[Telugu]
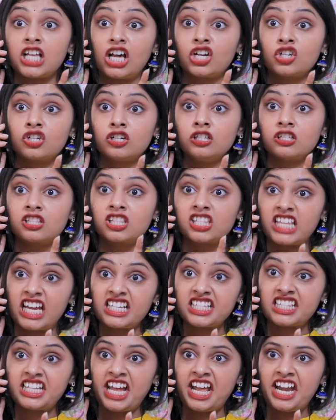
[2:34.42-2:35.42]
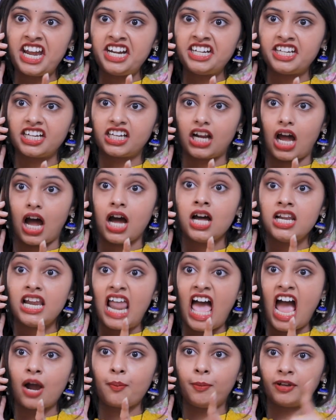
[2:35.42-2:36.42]
సరుకులు తెస్తేనే ఇంటికి రా
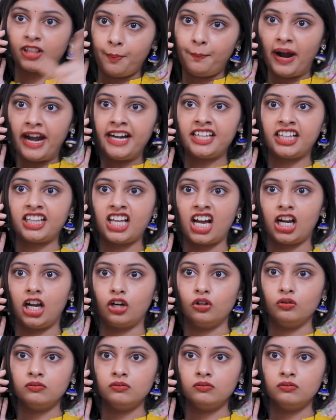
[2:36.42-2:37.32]
లేకపోతే బయట తగలడు